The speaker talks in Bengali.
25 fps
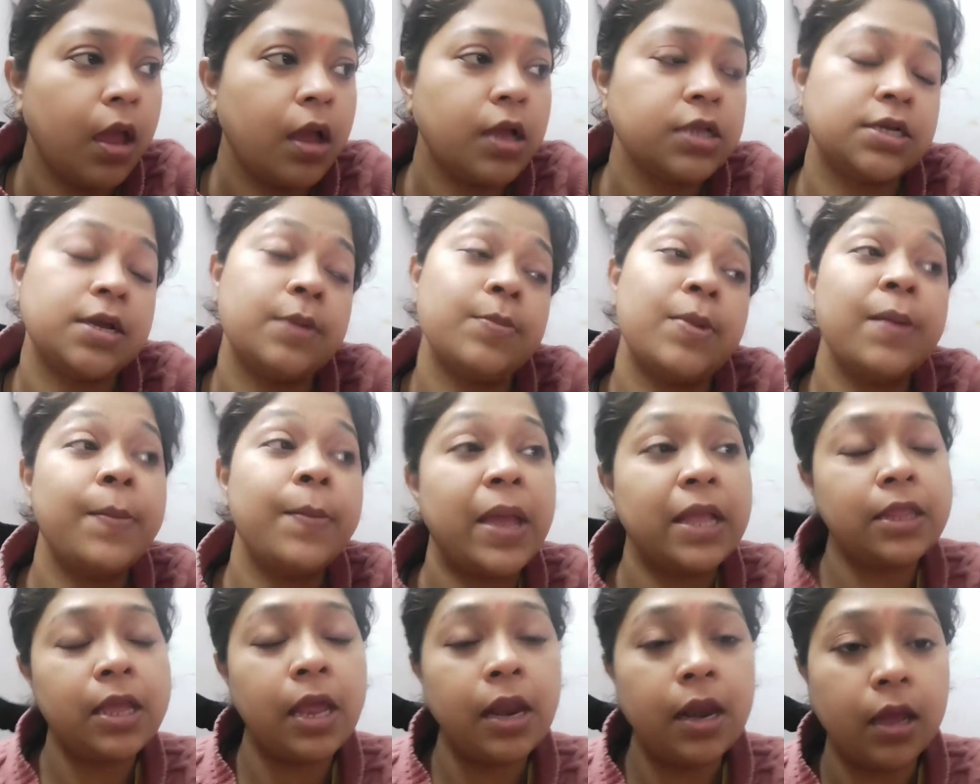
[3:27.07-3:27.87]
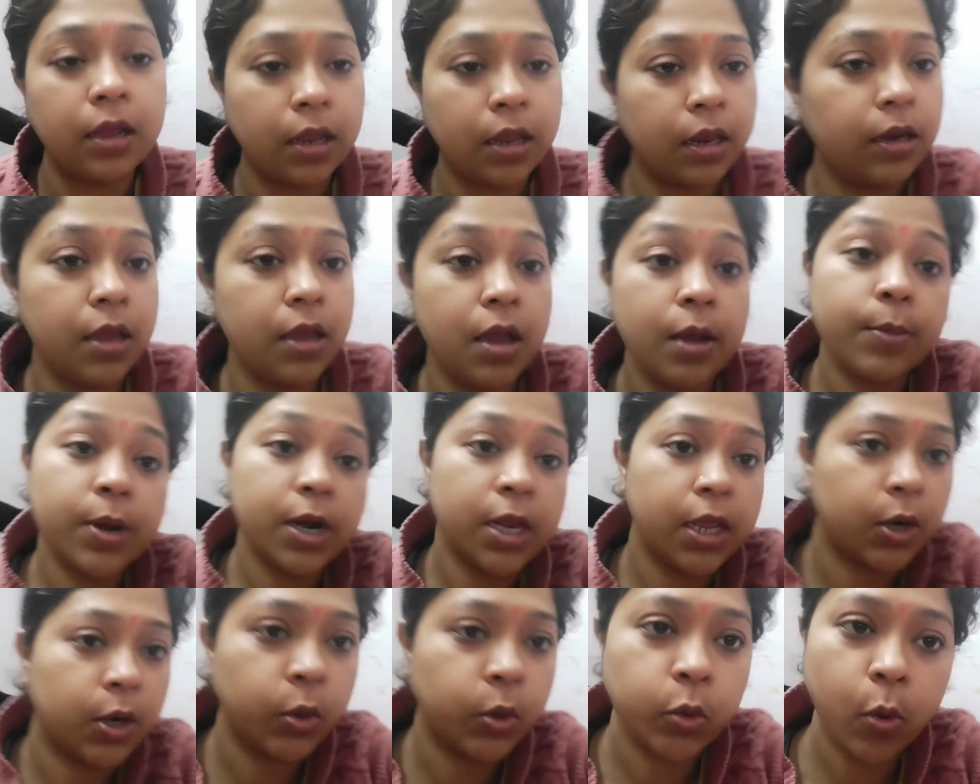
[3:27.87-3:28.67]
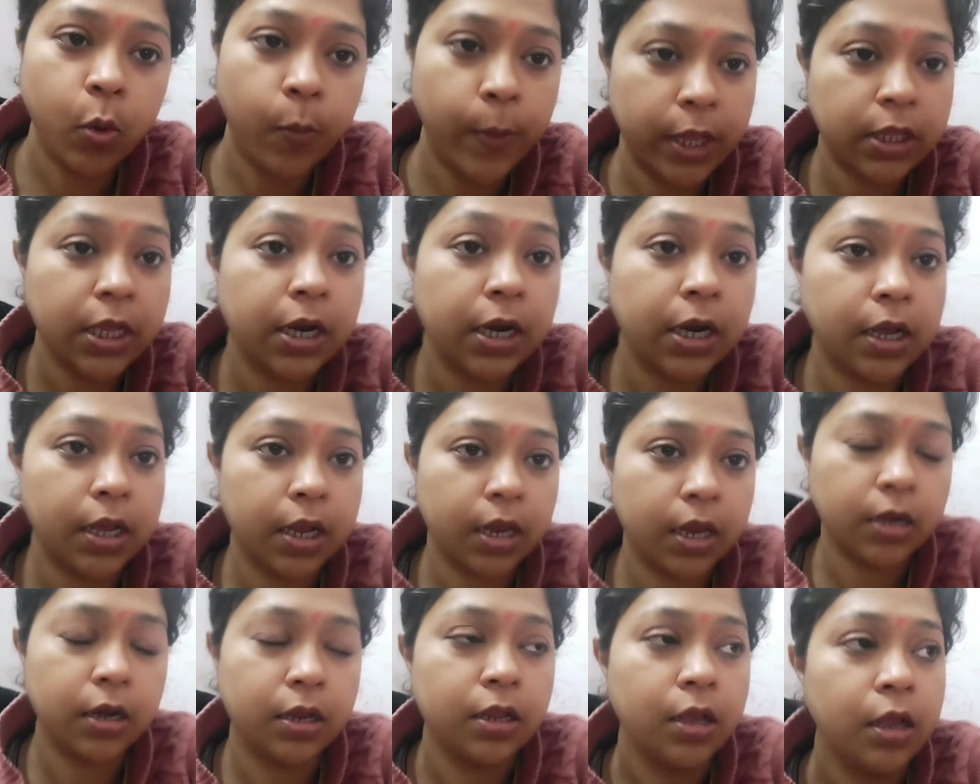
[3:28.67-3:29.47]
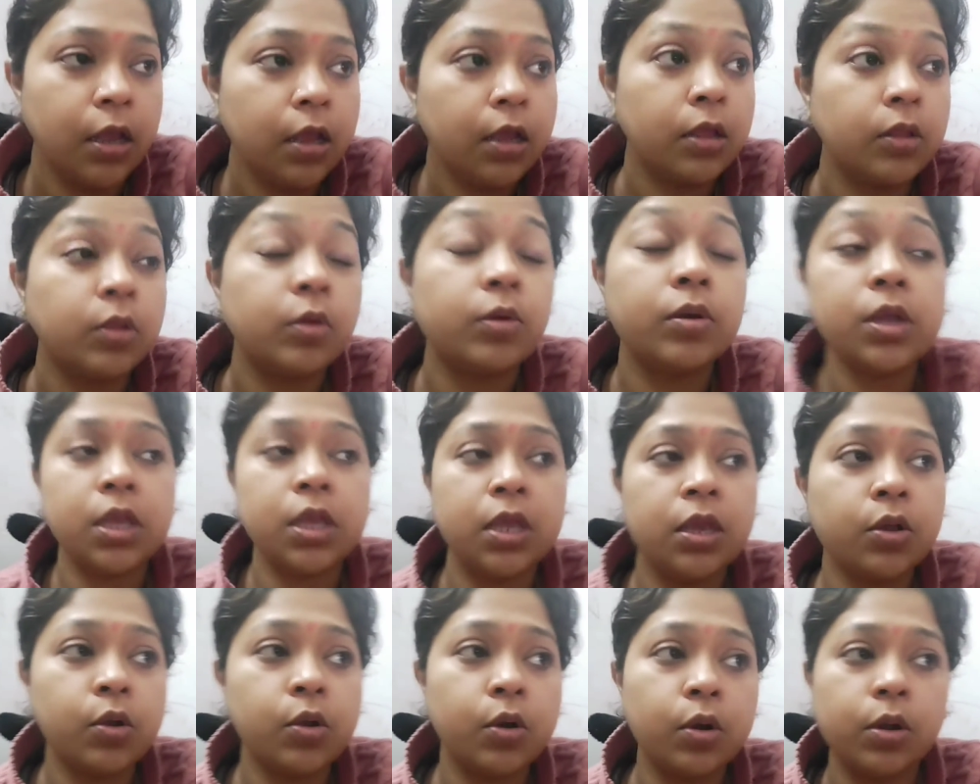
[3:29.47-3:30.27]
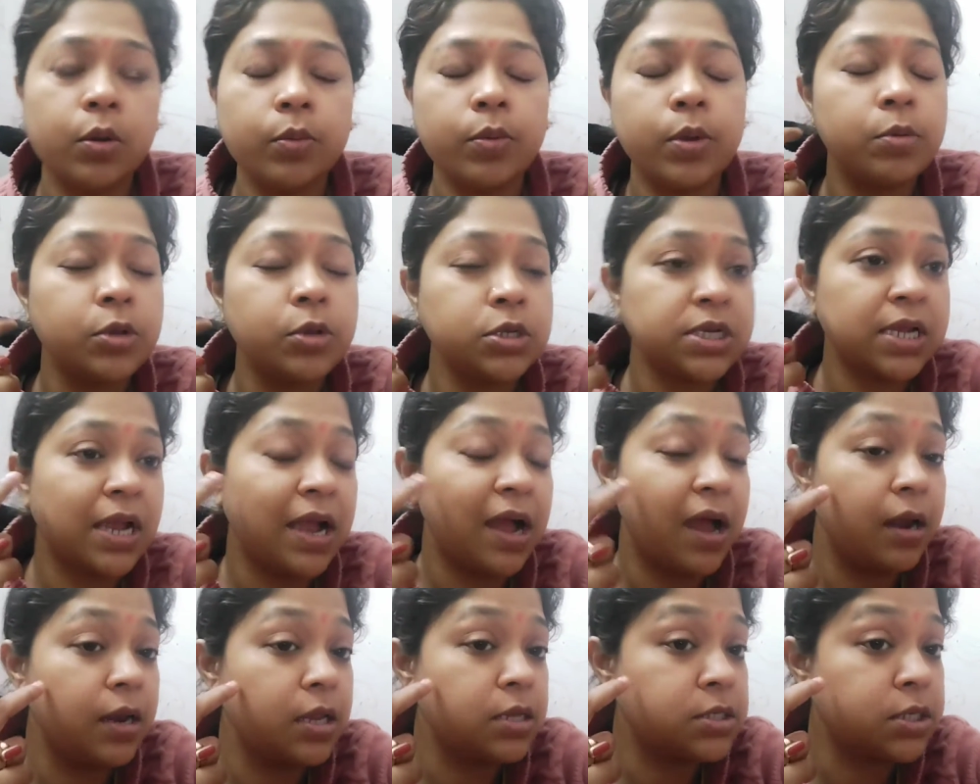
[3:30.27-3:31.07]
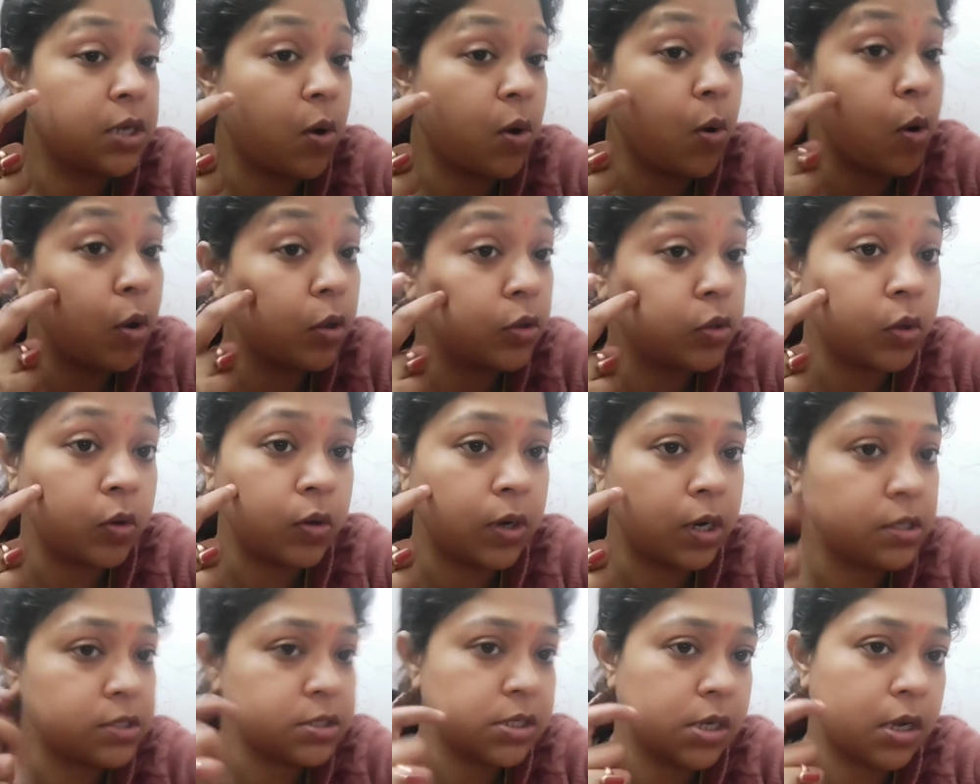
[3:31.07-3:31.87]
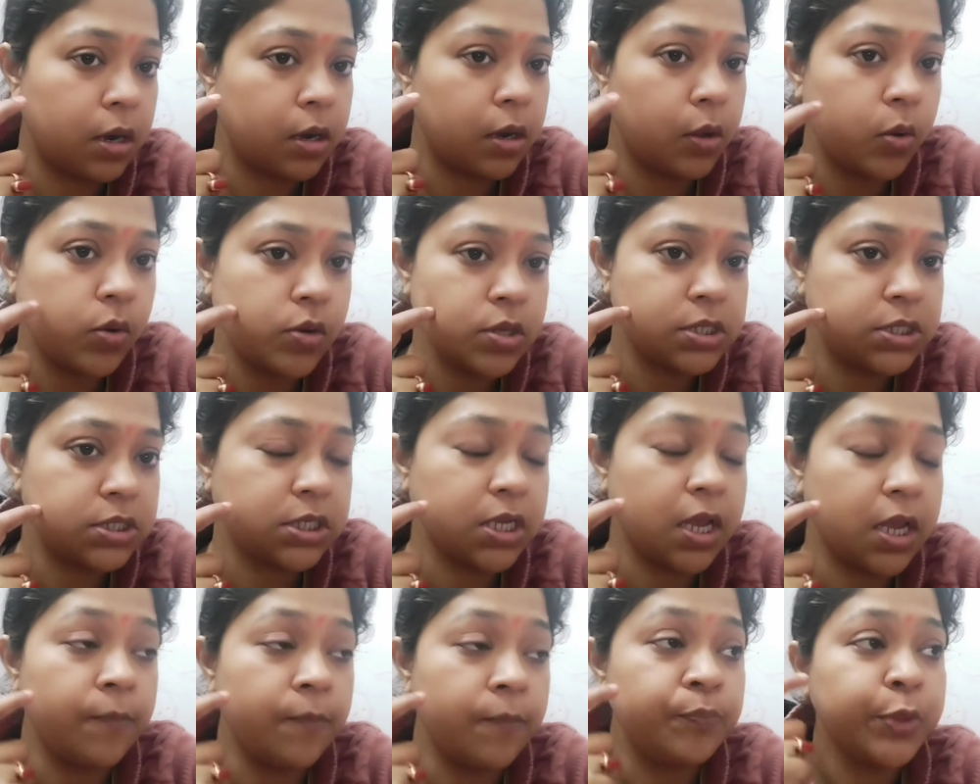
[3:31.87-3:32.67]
আচ্ছা আমার ব্যথা লাগেনি আমার একটুও ব্যথা লাগেনি তখন কী করলো এবার বলছে গালের যে ক্ষতটা যেখানে হয়েছে